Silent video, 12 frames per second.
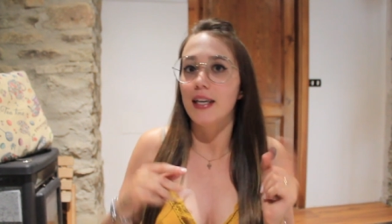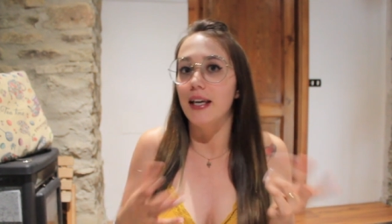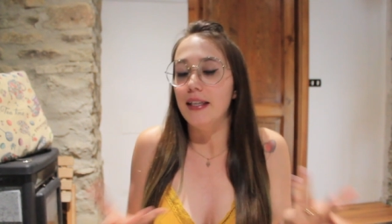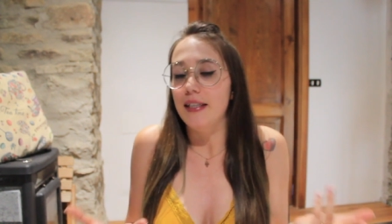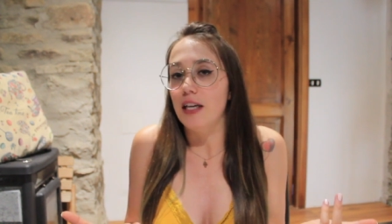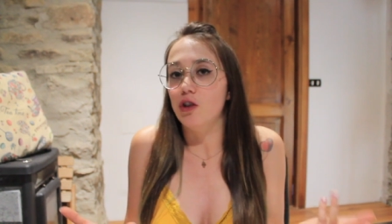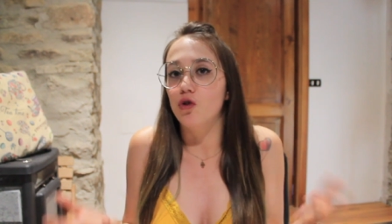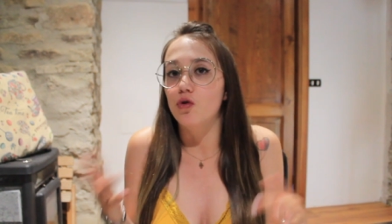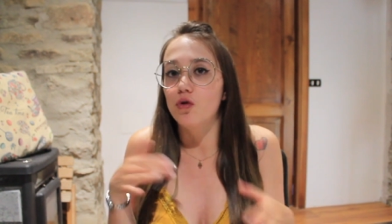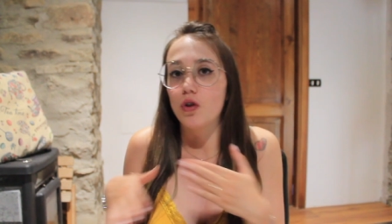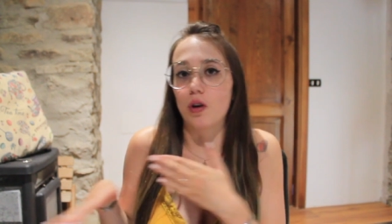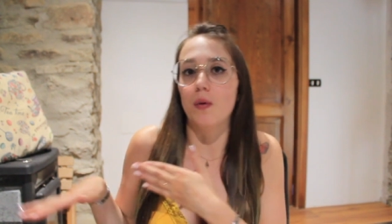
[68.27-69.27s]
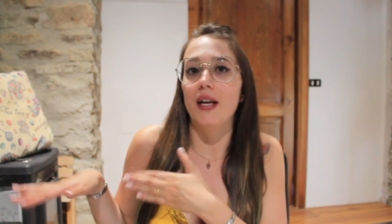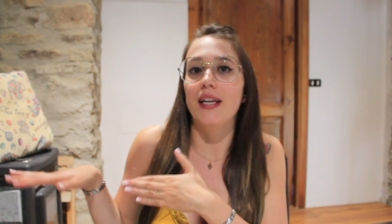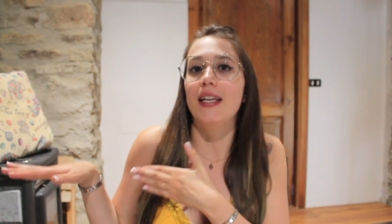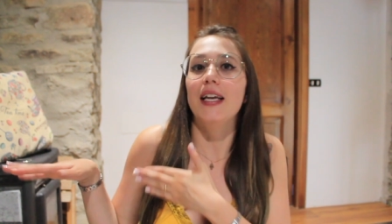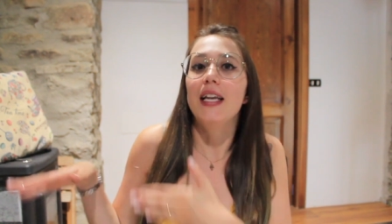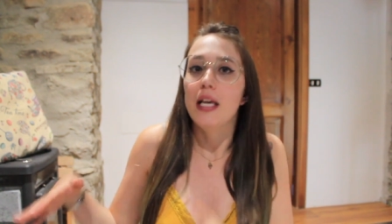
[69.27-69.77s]
che si aggiungono a
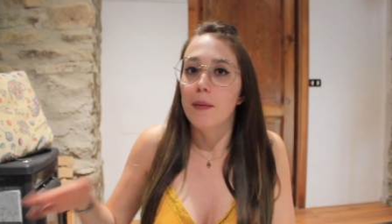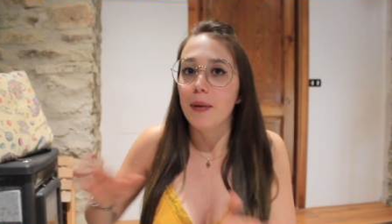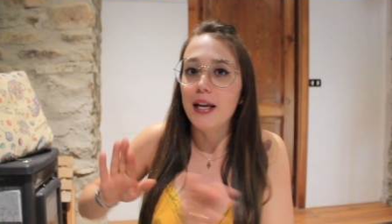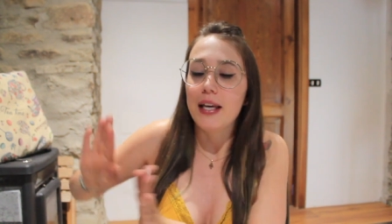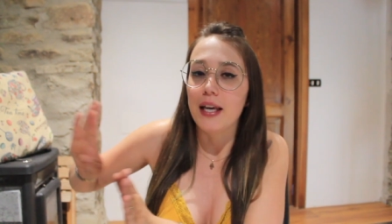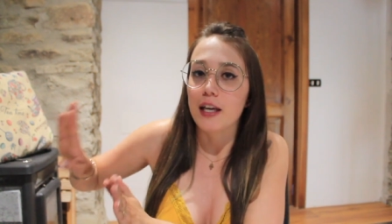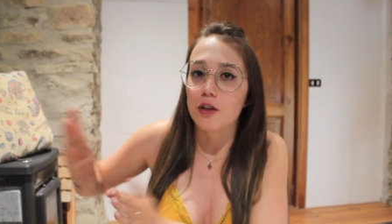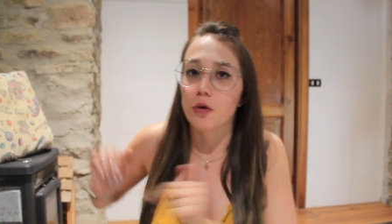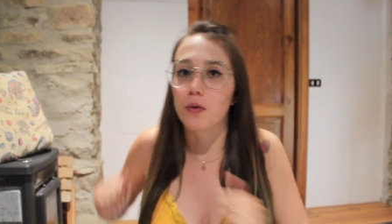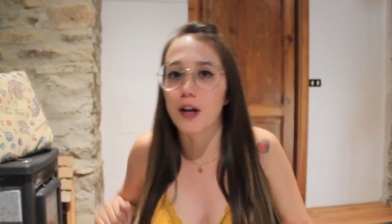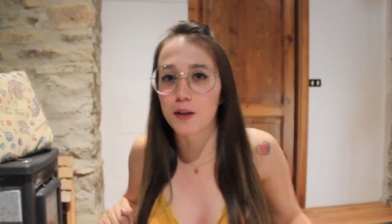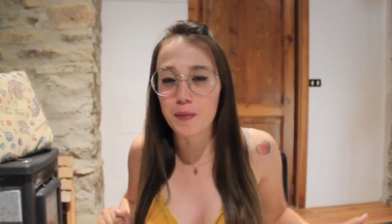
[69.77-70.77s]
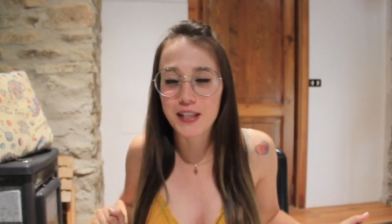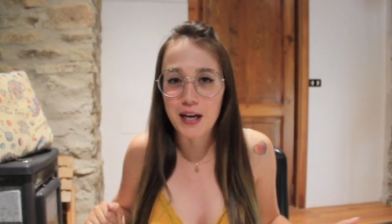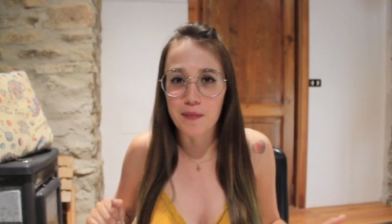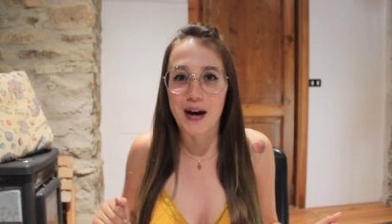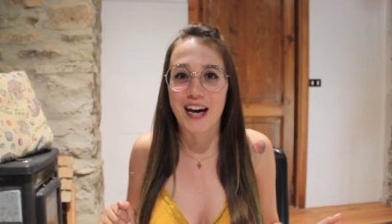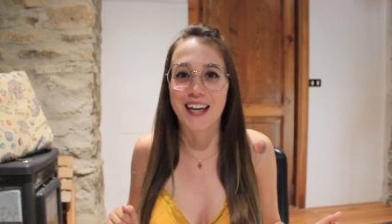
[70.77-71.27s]
quelle dei libri che sono una
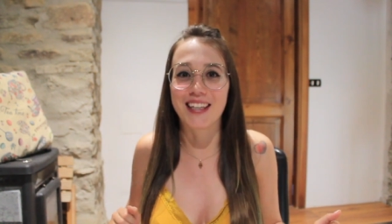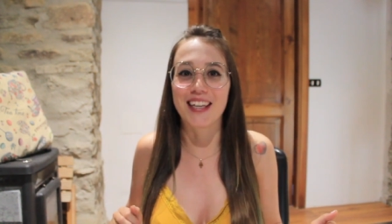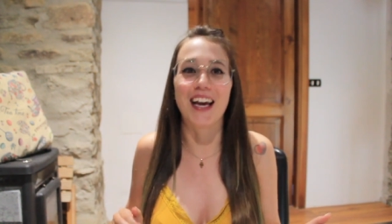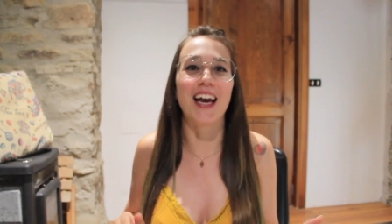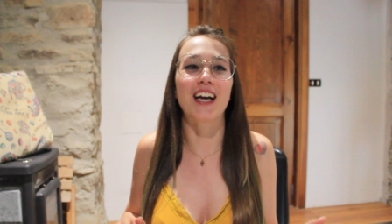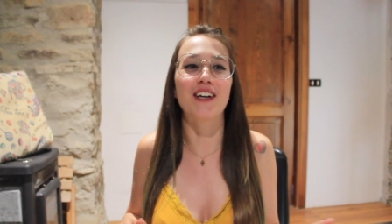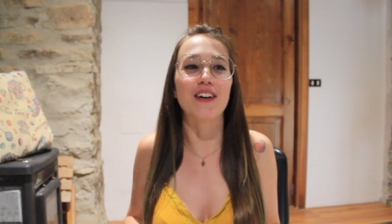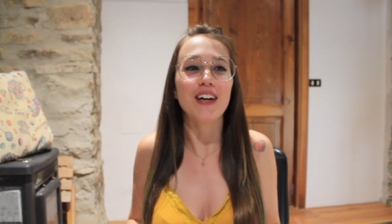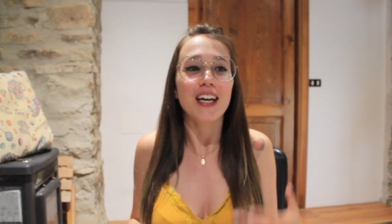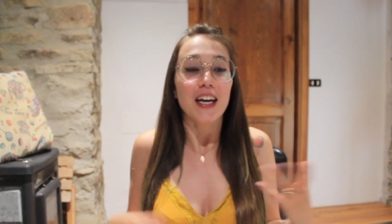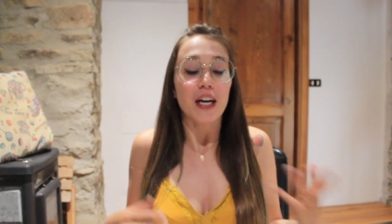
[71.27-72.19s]
spesa a parte ecco